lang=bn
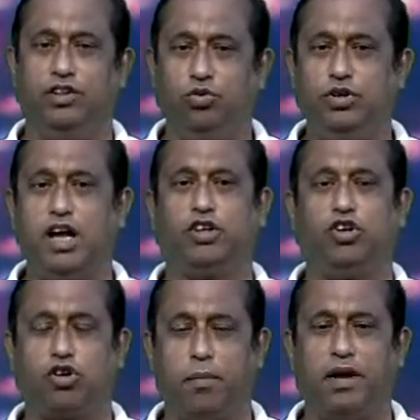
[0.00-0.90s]
দুটি
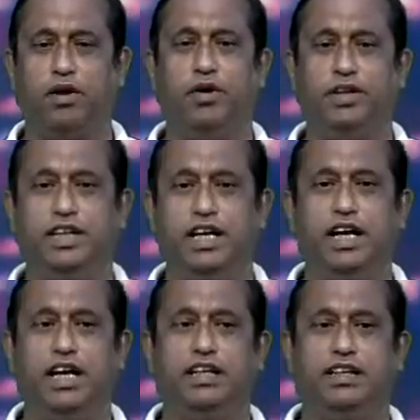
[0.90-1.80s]
আসন কমানো হয়েছে
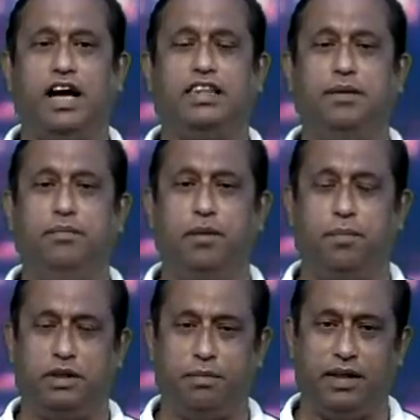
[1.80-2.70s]
তার তীব্র
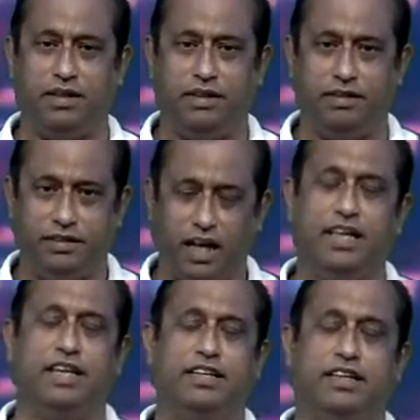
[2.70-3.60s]
প্রতিবাদ
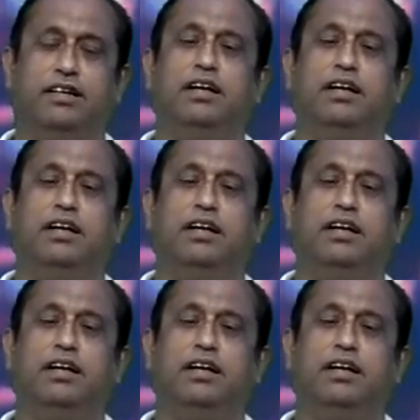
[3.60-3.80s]
জানিয়েছেন